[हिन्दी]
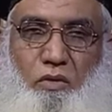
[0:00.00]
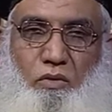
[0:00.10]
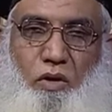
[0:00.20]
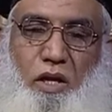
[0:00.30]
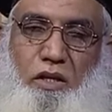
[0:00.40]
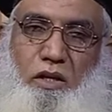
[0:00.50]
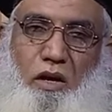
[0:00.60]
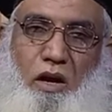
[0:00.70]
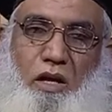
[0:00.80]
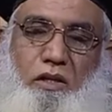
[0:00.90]

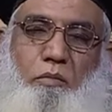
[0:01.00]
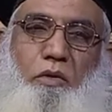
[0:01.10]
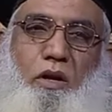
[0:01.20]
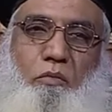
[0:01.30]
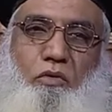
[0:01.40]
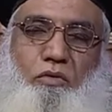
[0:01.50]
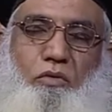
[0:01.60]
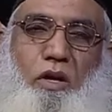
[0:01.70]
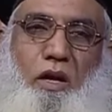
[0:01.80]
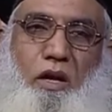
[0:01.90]
तो आज का मेरा
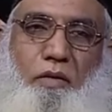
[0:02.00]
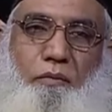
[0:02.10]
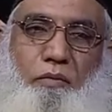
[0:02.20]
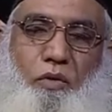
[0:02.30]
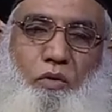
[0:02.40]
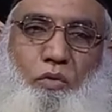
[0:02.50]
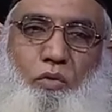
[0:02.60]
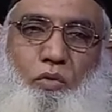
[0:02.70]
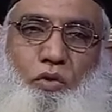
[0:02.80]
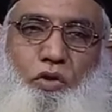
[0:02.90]
मौजू है
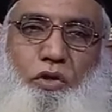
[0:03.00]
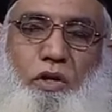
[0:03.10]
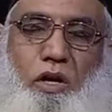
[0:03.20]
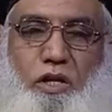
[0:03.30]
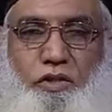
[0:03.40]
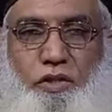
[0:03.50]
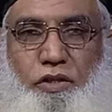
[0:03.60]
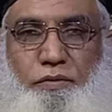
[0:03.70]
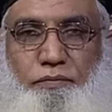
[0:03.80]
खुश्क खांसी